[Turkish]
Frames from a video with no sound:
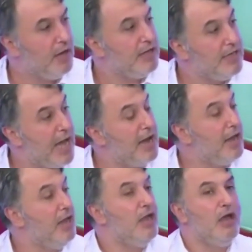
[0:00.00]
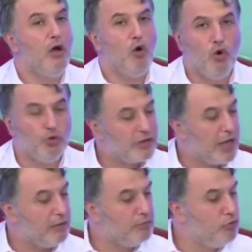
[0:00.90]
Yani
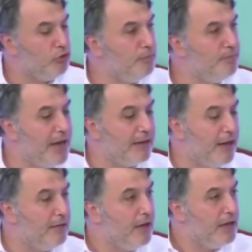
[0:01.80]
Oğuzhan bu kulüplerden